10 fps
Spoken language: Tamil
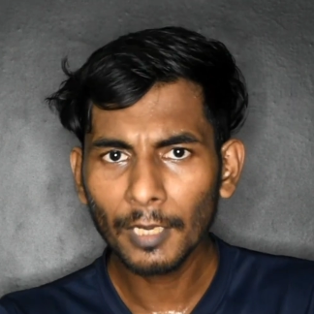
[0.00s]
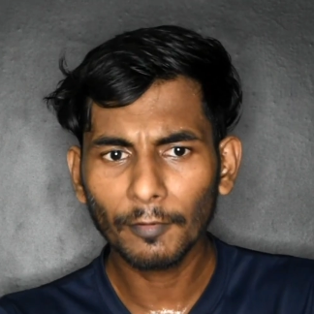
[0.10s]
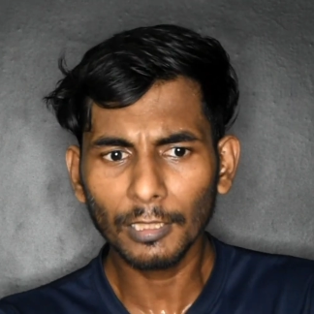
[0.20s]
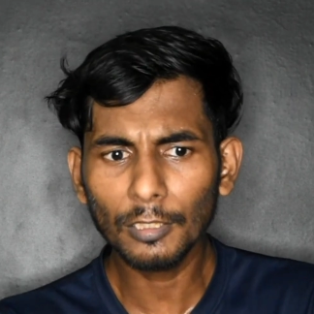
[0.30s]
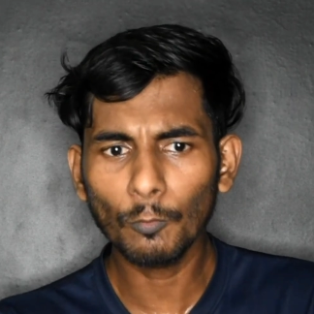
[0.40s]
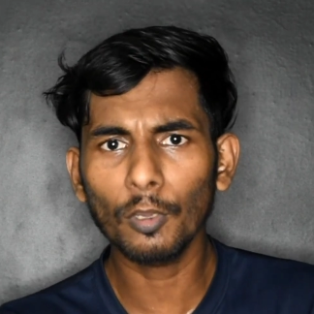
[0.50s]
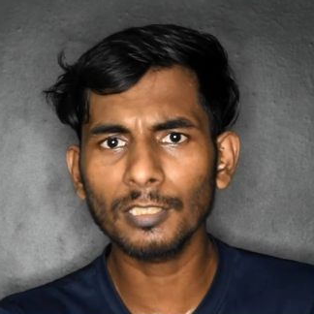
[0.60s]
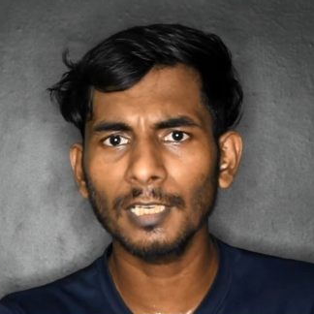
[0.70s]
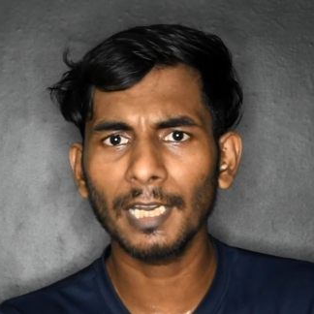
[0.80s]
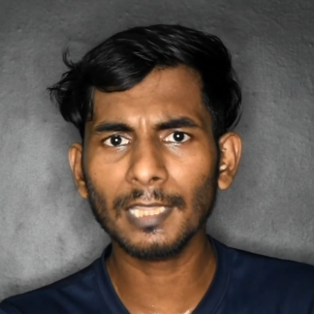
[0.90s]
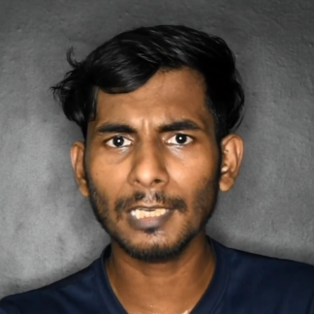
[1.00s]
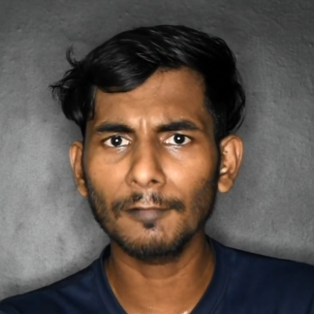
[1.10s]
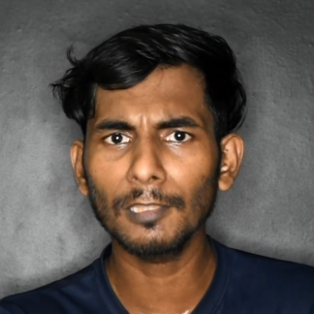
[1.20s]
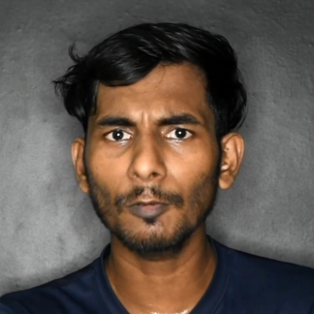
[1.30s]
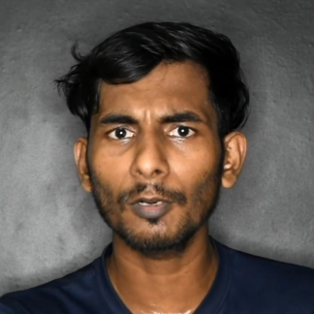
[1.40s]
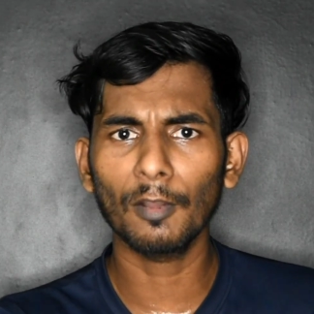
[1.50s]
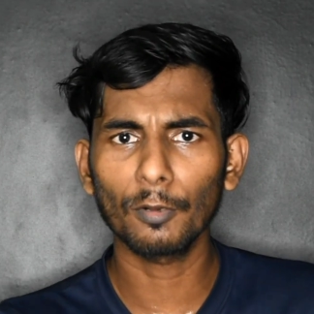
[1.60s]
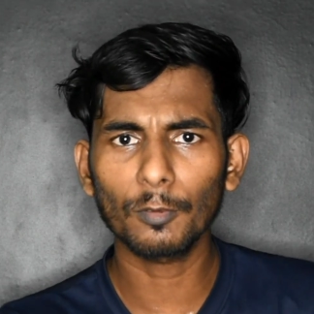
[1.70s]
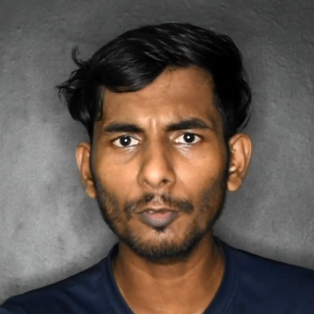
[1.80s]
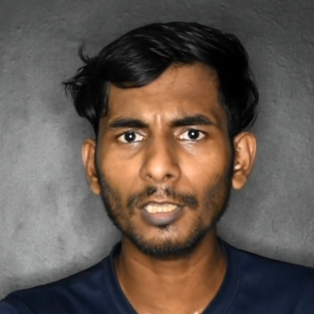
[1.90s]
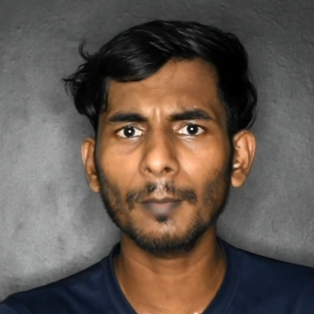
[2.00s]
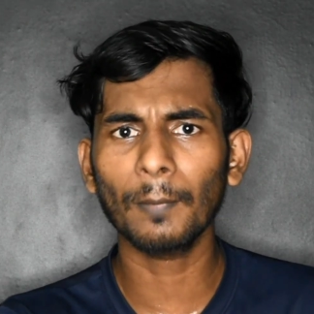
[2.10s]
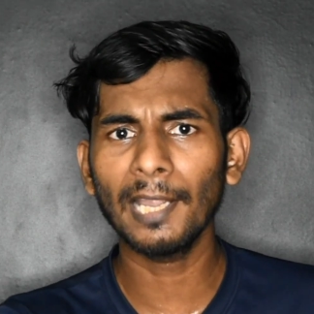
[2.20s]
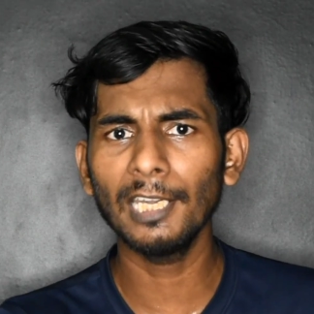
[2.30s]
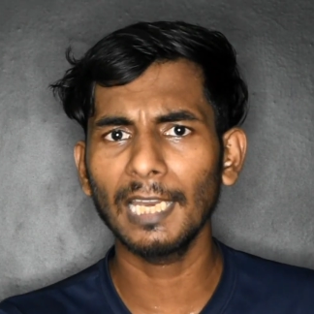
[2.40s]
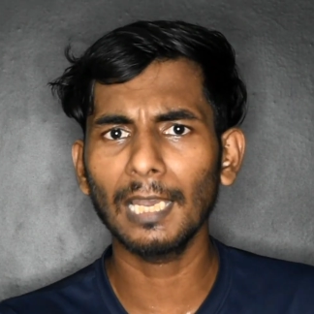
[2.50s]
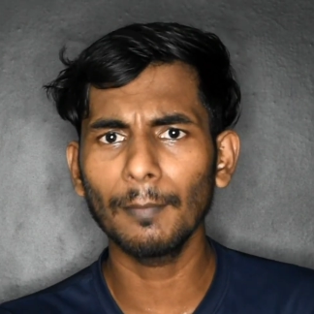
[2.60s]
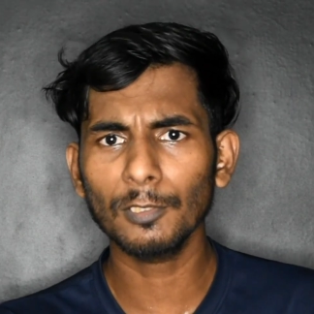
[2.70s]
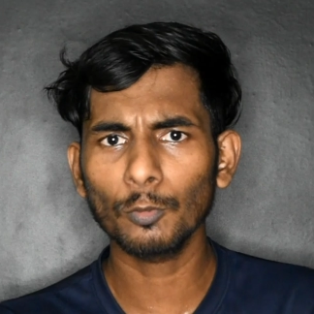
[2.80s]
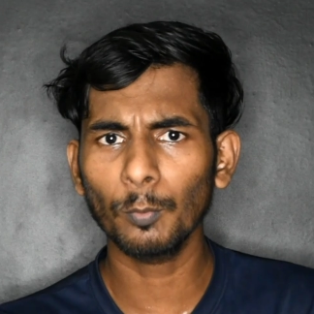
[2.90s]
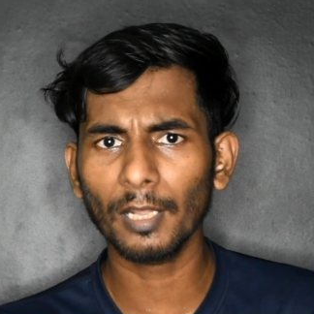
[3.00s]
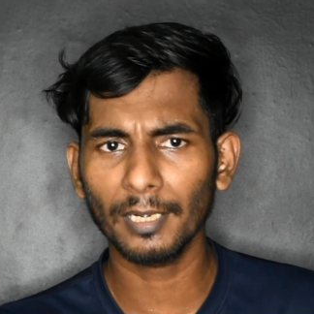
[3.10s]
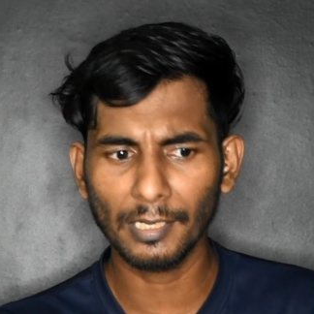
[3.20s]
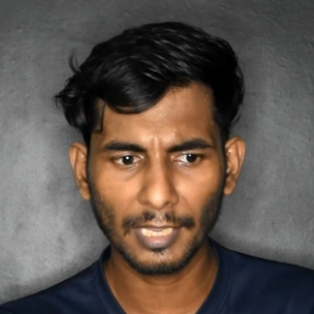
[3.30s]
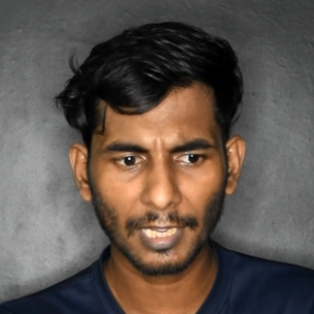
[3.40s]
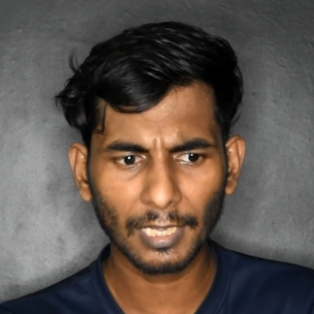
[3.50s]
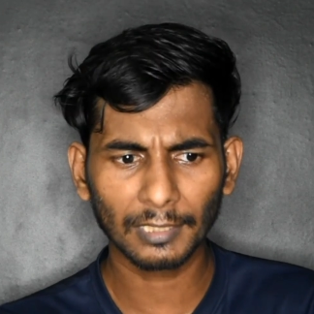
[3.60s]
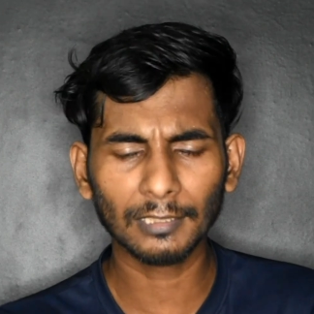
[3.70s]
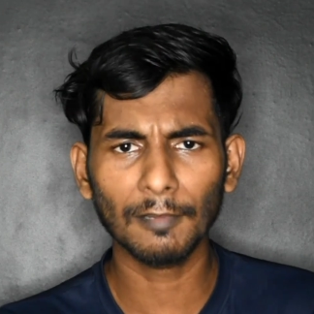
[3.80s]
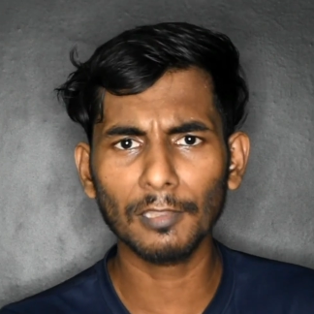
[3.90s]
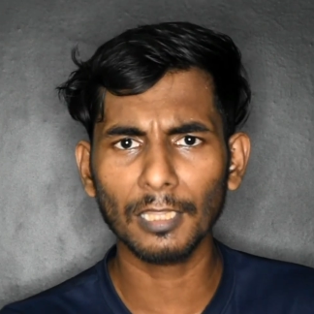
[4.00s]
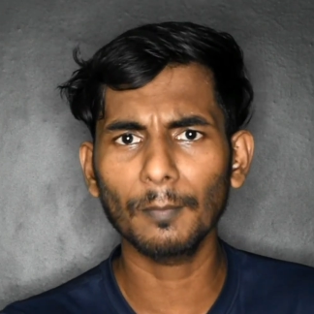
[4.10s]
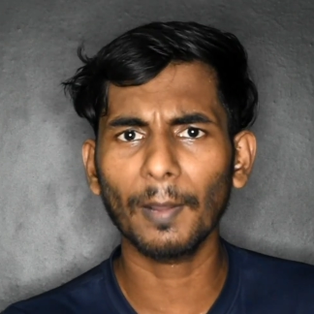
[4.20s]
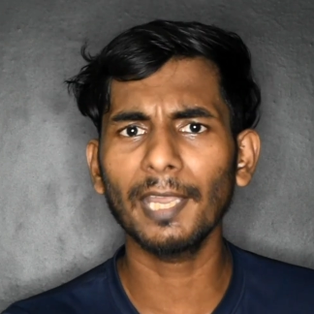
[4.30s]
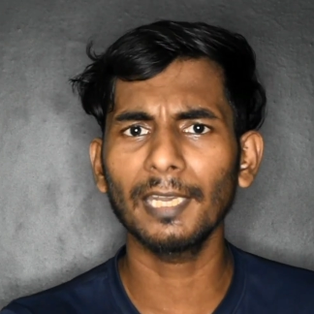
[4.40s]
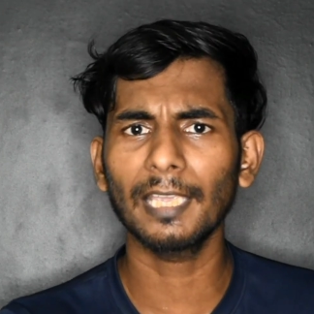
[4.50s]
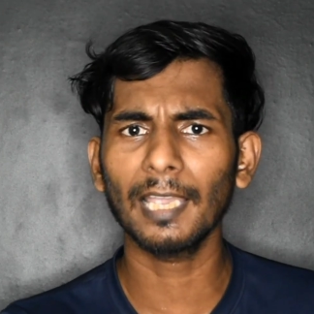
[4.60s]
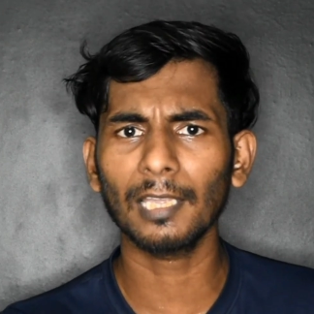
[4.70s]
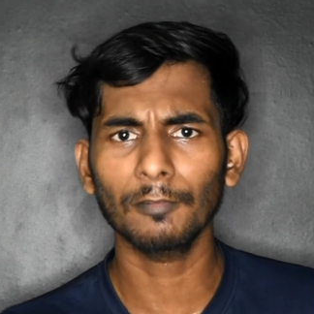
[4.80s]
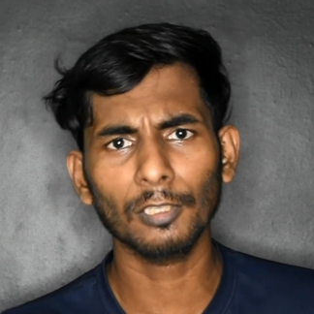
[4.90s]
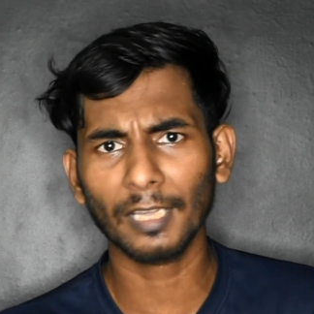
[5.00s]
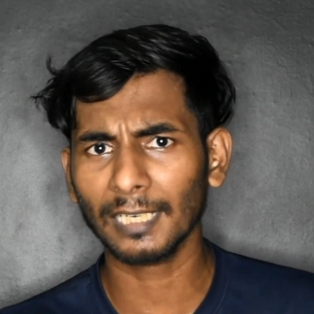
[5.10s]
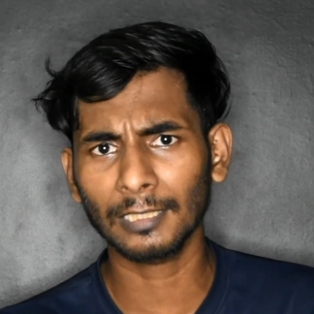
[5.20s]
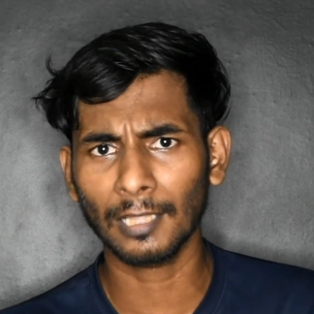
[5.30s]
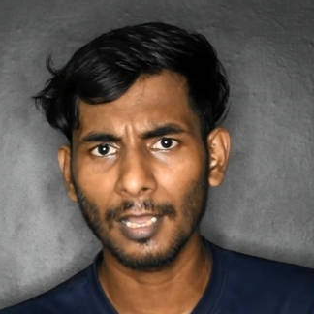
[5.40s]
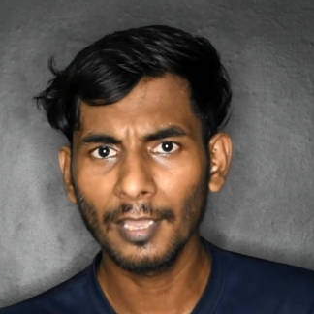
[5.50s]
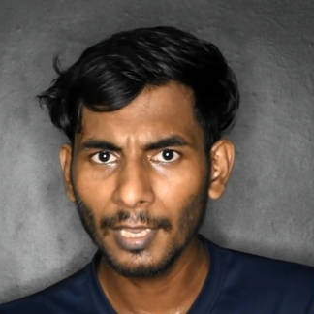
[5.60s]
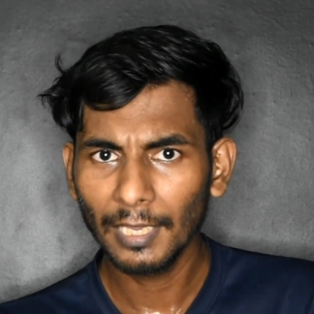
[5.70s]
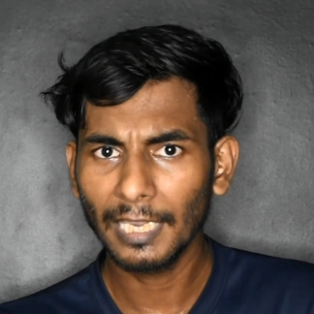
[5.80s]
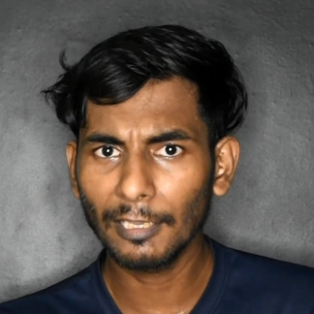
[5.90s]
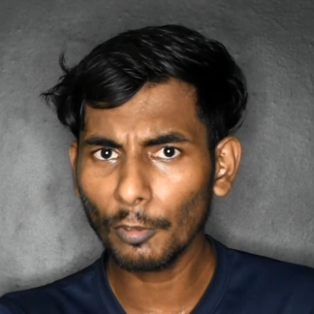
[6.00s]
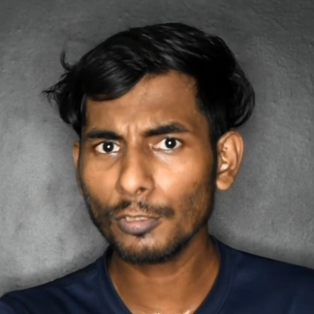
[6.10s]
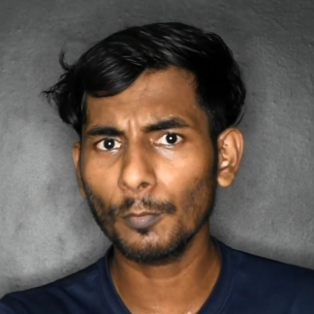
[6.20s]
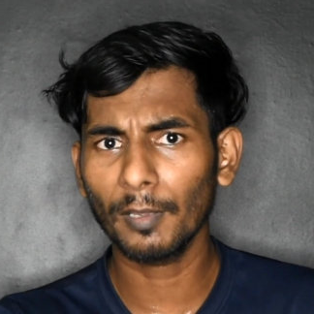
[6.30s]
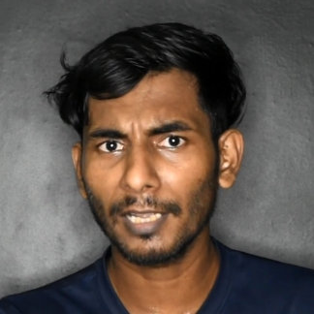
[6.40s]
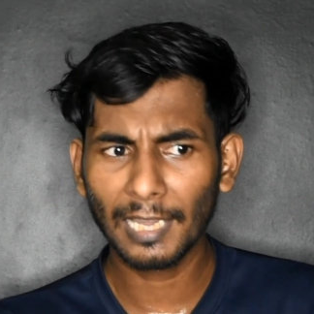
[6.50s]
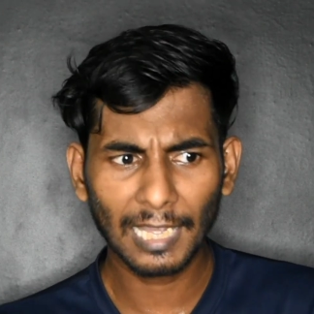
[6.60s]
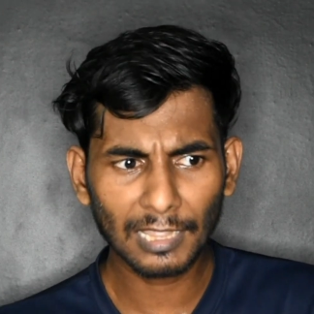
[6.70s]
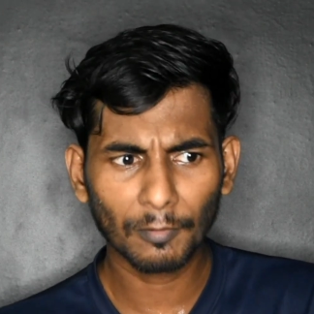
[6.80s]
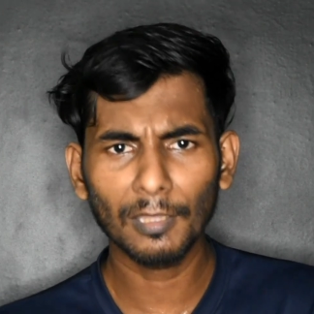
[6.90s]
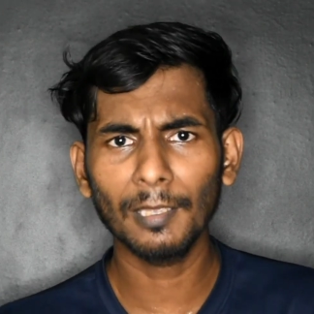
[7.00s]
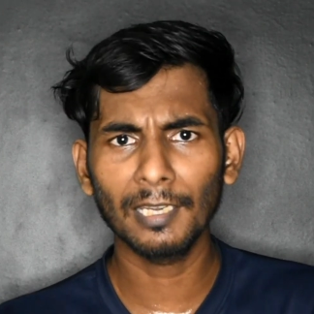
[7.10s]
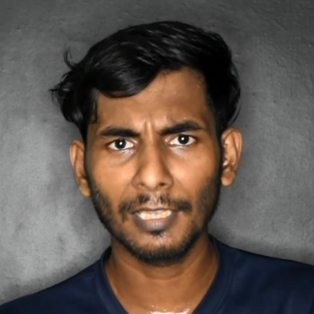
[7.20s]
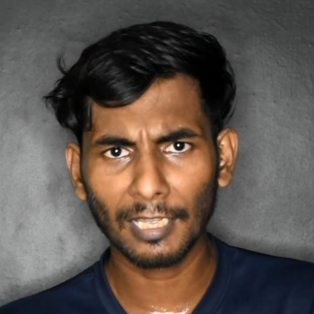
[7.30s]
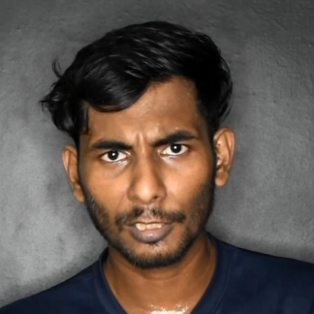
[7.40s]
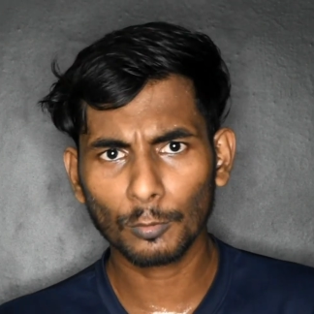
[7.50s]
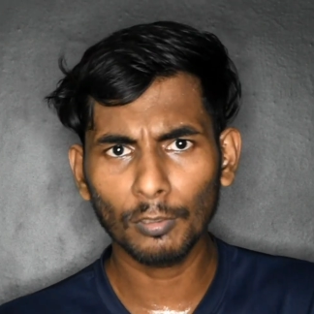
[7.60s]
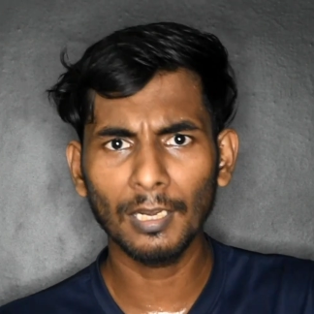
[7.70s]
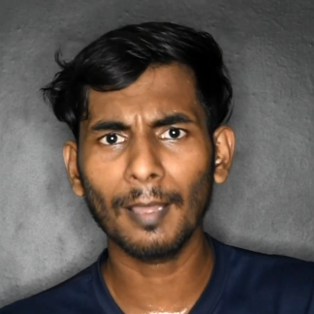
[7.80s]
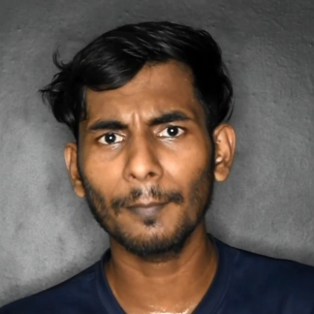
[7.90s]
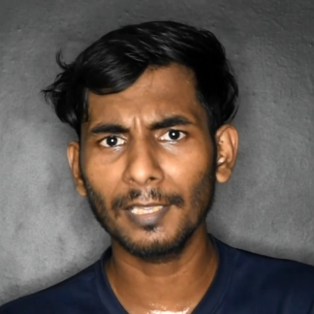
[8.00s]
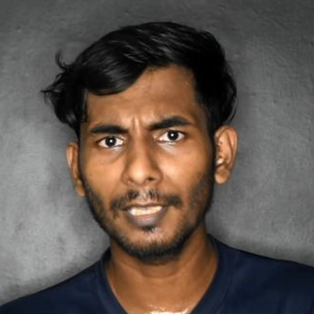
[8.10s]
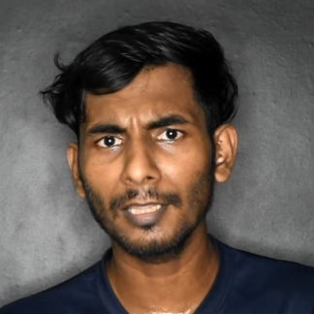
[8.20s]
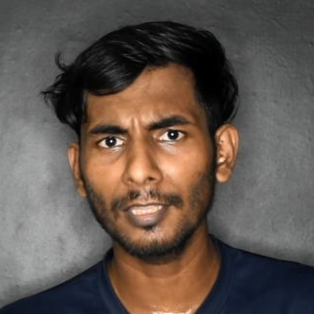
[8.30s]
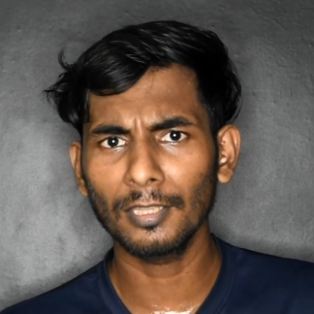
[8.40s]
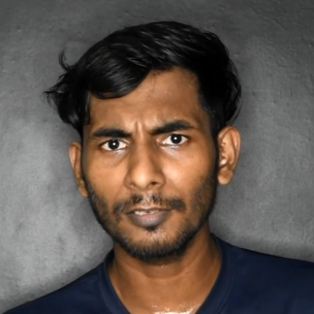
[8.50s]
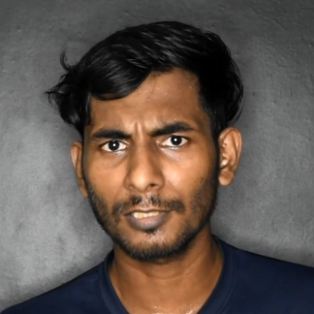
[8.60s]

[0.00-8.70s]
வந்து ஒரு சில இடத்துல வந்து ஒரு அவங்க கொடுக்குற பாயிண்ட் எல்லாமே சூப்பராக இருக்குங்க கரெக்டாக வந்து அந்த பாயிண்ட் கேட்குற விதம் கரெக்டு தான் யோசிச்சு பாருங்கள் அதை வந்து நீங்கள் அதை சொல்லாமல் இருந்ததுன்னு